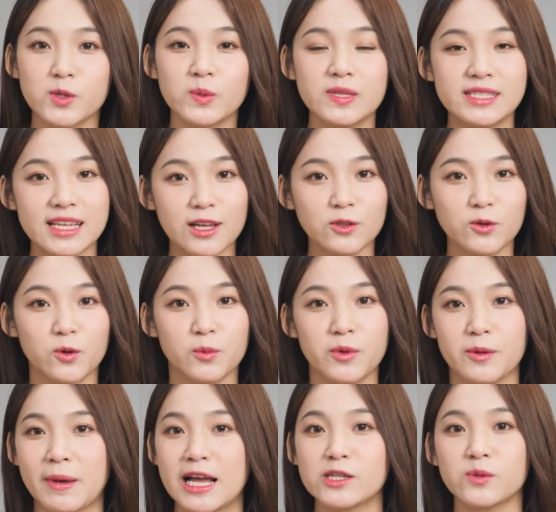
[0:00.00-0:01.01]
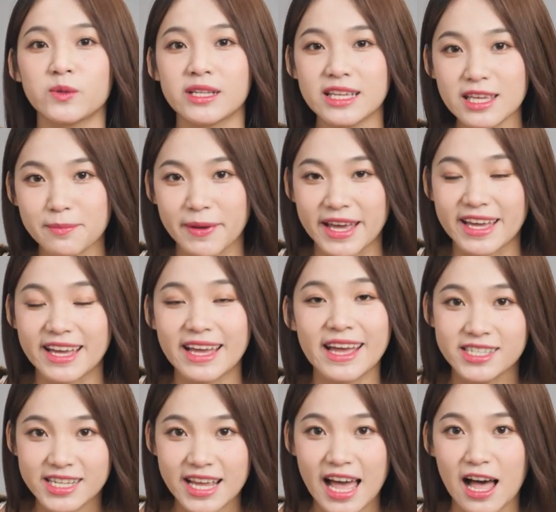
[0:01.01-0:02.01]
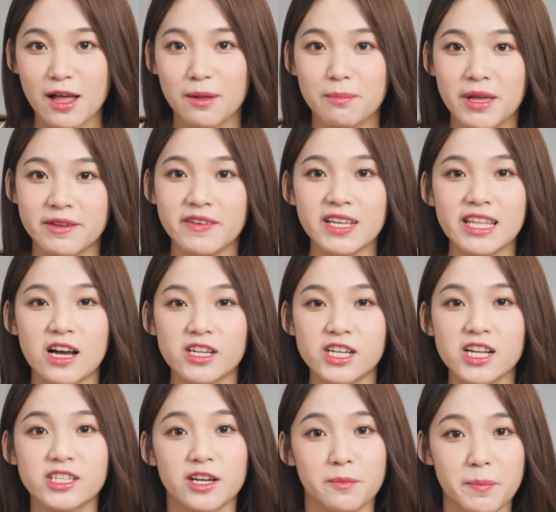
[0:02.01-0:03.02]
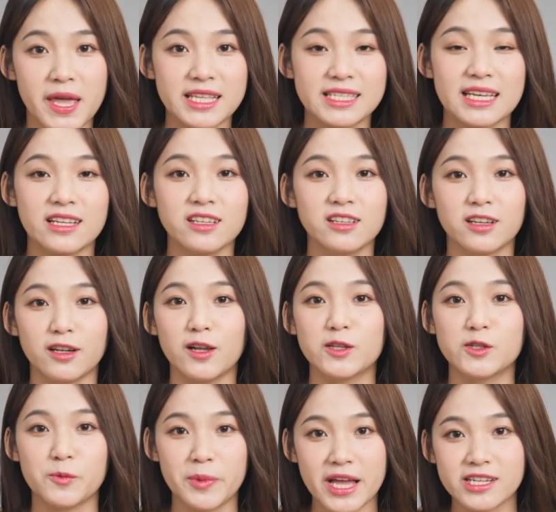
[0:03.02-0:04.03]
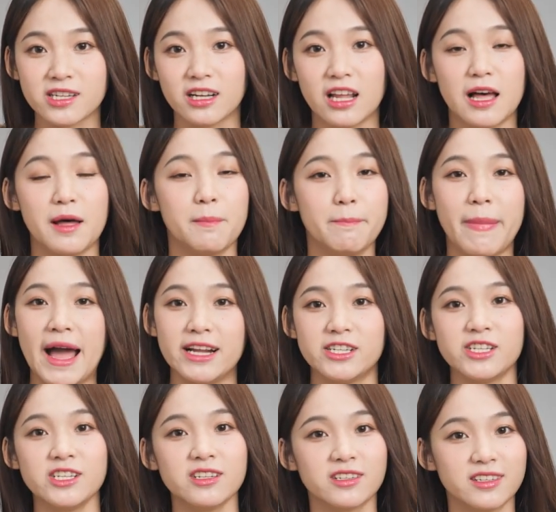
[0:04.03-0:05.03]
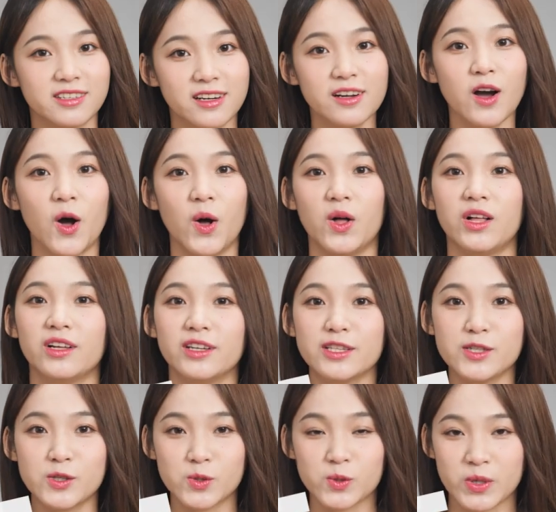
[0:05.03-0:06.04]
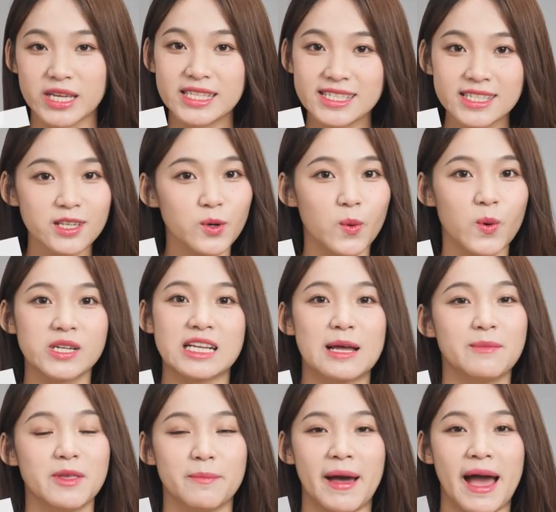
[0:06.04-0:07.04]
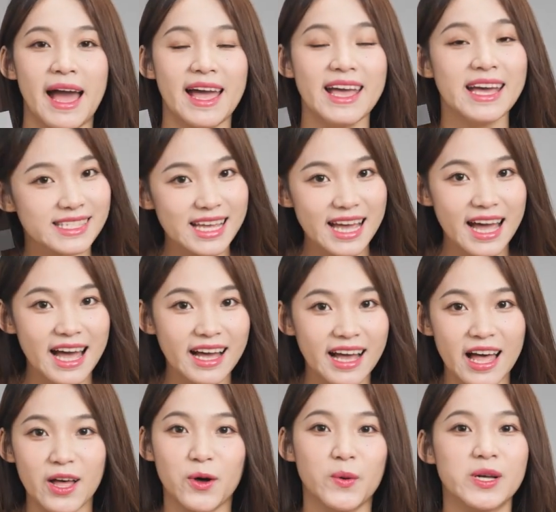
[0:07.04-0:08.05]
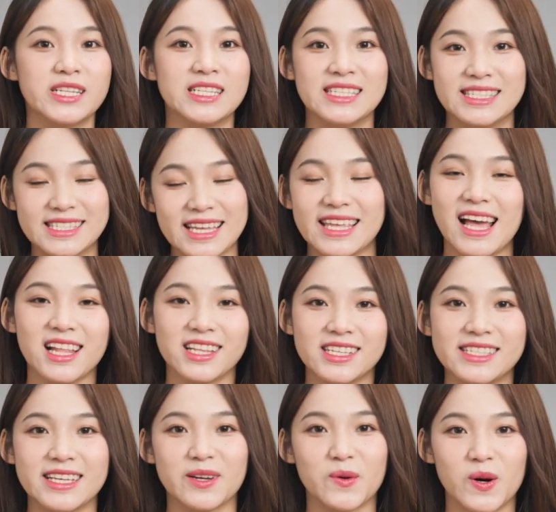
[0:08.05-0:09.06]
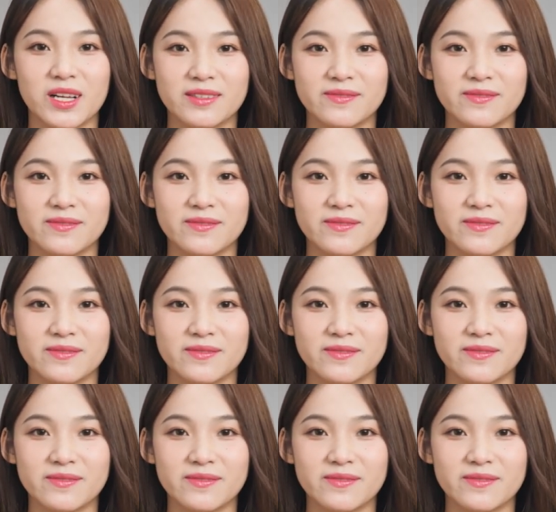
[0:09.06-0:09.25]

中相同品牌中的一杯，这样每位挑战者面前的可乐就变成了百事、可口和随机国产品牌。再看看会是怎样的结果？